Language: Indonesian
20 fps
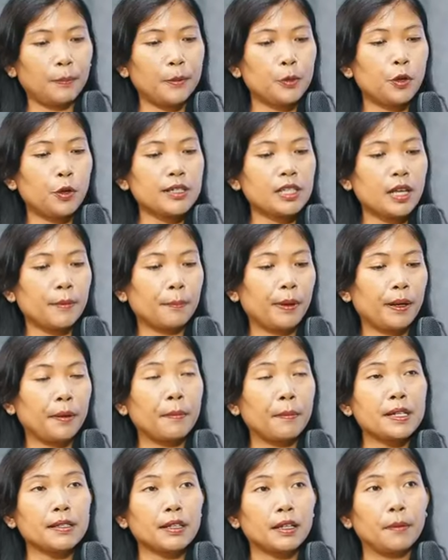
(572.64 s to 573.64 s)
tapi juga
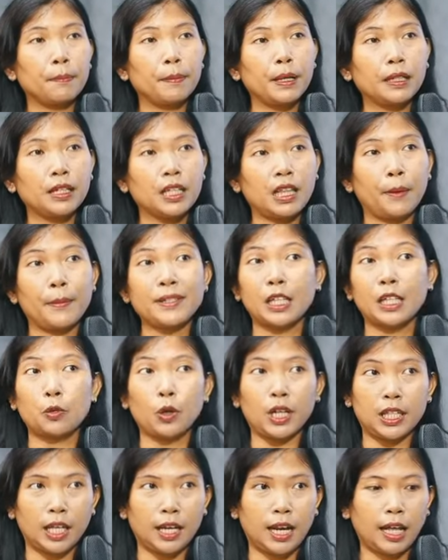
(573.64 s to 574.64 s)
sampai masa depan kita, masa
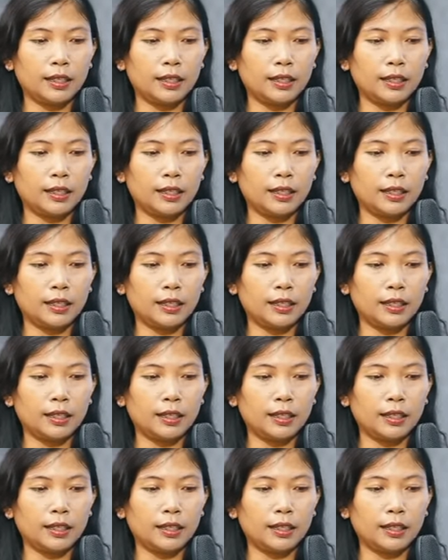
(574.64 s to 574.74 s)
tua kita